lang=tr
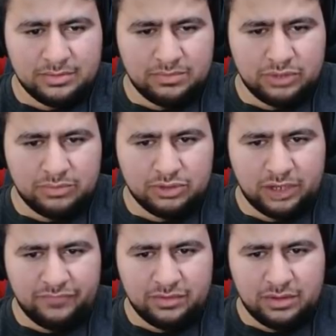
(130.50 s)
Bu da bu
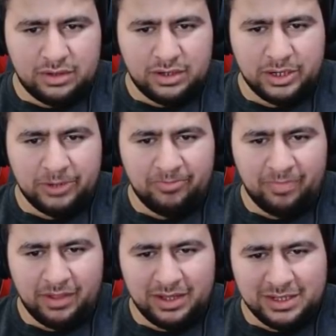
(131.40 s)
taraf. Aha.
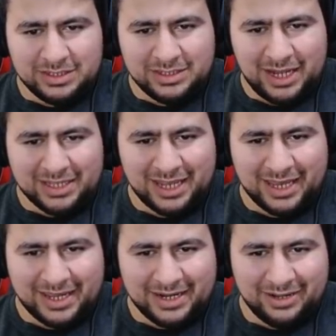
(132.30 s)
Tek tek
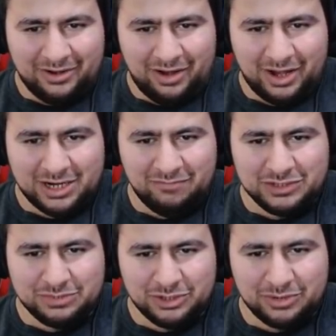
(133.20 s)
teker. Aa
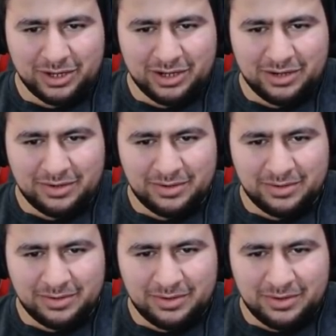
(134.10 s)
kılıcım atı var.
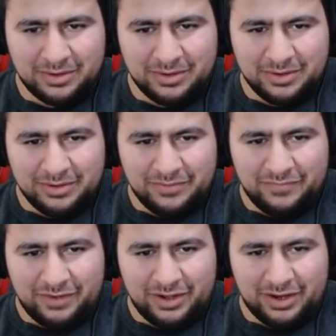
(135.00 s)

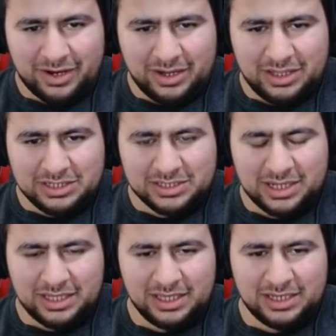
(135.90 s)
Vay arkadaş
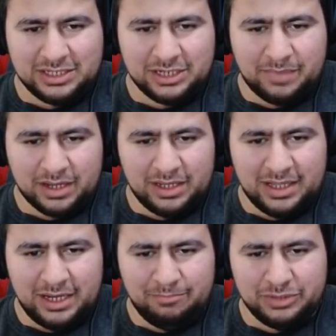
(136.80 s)
sanki gidecek. Bak
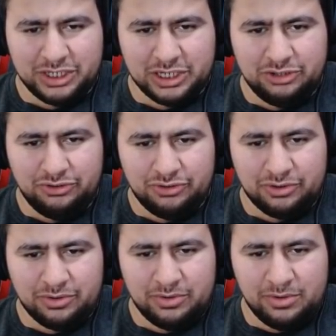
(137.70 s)
ileri yapınca gidiyor.
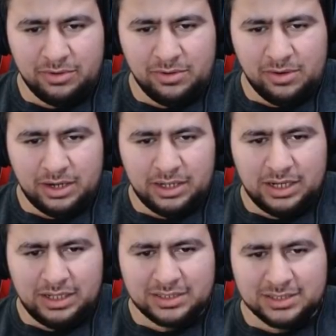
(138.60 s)

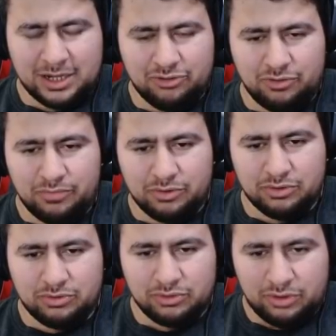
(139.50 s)
İleri de sağa dönmüyor.
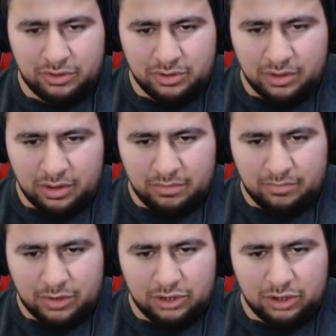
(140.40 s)
Dur.
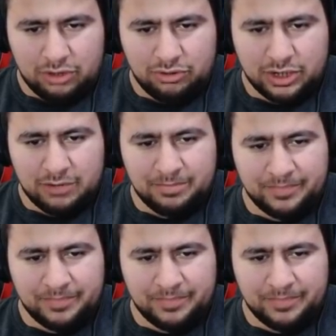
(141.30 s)
Manuel döndürelim.